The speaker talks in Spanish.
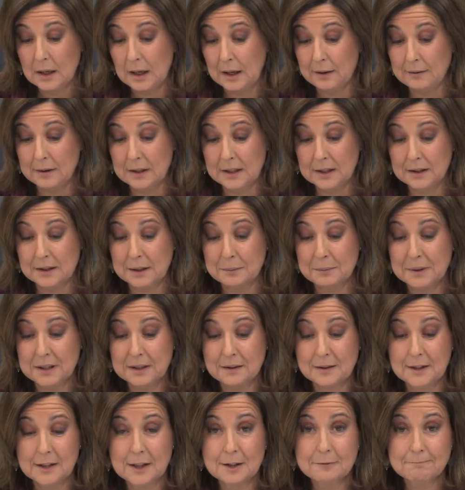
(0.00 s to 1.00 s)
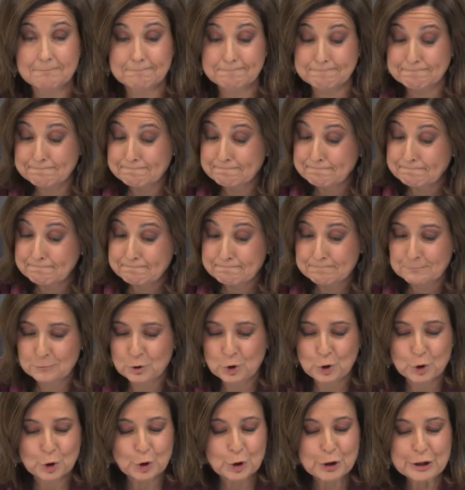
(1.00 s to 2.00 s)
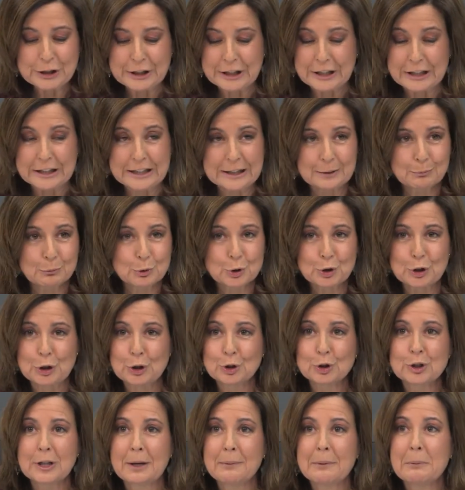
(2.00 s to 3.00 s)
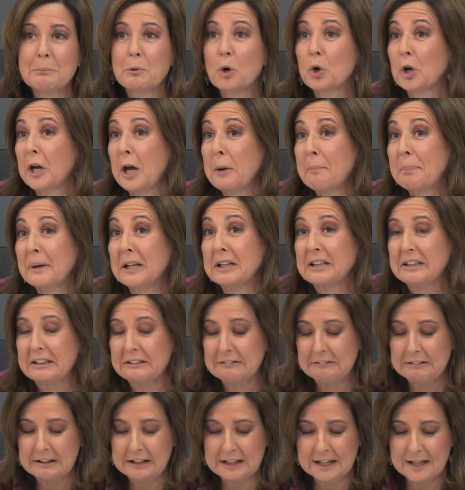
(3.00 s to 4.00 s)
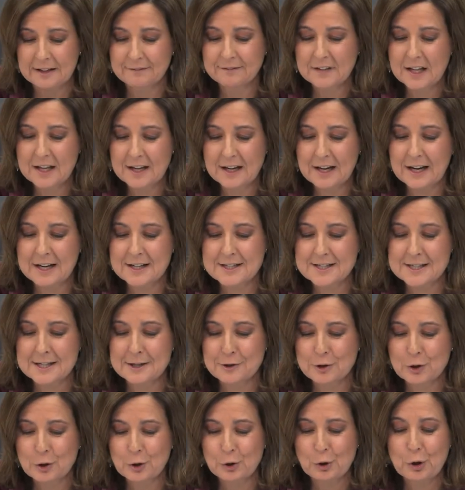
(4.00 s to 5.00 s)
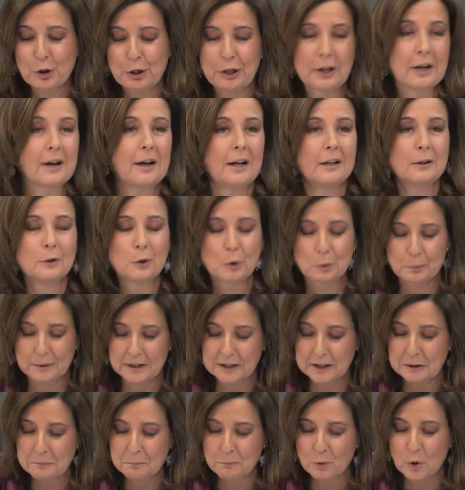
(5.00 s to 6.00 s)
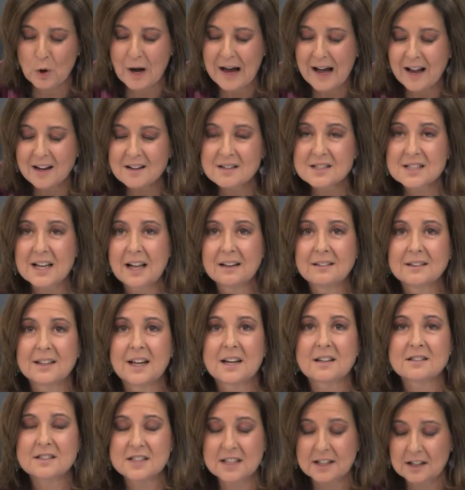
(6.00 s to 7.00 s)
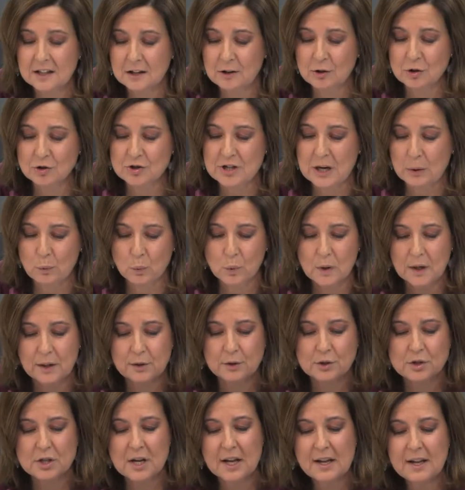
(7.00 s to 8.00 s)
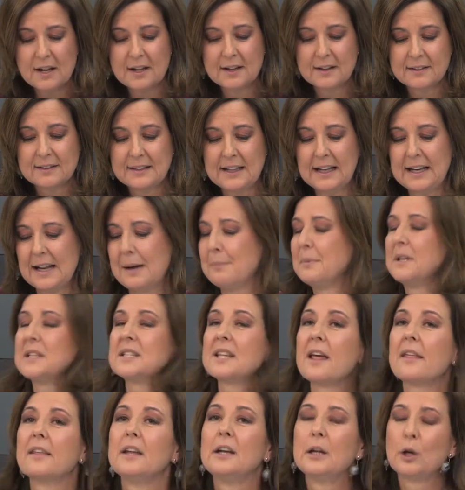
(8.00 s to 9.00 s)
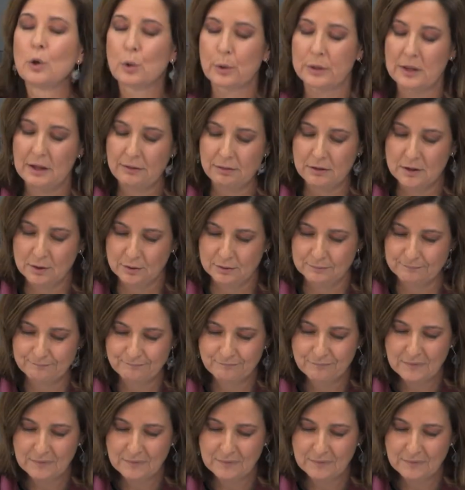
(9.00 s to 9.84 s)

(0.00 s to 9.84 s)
Evidentemente, no entendemos y no sabemos qué pretendía el señor concejal de urbanismo al saltarse los acuerdos de la mesa de negociación.